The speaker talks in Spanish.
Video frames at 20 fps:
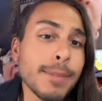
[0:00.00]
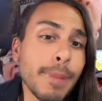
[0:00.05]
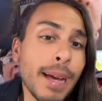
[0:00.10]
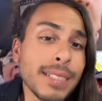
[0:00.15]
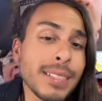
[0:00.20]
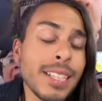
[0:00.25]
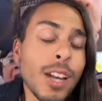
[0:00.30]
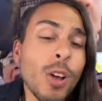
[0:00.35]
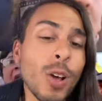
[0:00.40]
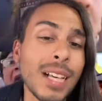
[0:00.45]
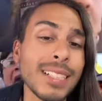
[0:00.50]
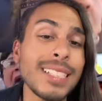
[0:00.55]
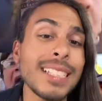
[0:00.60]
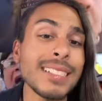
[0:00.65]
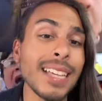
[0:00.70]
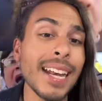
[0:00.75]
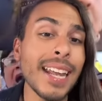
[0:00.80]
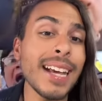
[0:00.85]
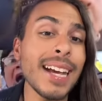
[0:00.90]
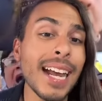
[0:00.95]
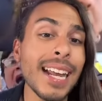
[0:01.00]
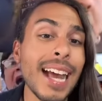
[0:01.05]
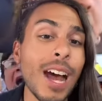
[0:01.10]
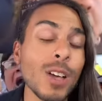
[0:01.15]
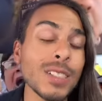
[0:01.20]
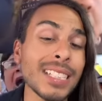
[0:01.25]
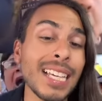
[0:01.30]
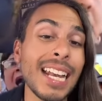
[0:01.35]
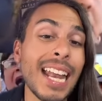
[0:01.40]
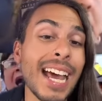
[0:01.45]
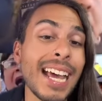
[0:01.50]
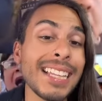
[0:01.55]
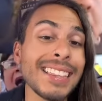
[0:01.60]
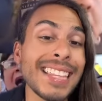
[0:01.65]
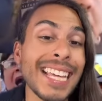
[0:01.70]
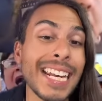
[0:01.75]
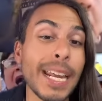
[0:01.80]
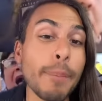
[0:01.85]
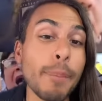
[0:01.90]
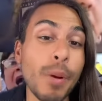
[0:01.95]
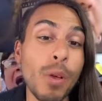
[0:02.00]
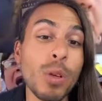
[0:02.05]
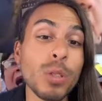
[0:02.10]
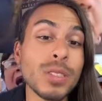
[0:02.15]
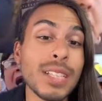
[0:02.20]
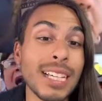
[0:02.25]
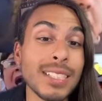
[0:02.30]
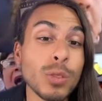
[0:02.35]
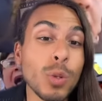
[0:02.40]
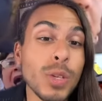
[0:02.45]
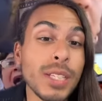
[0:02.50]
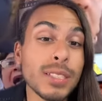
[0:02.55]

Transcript: más, de lo que sí se han encargado es que la gente reproduzca su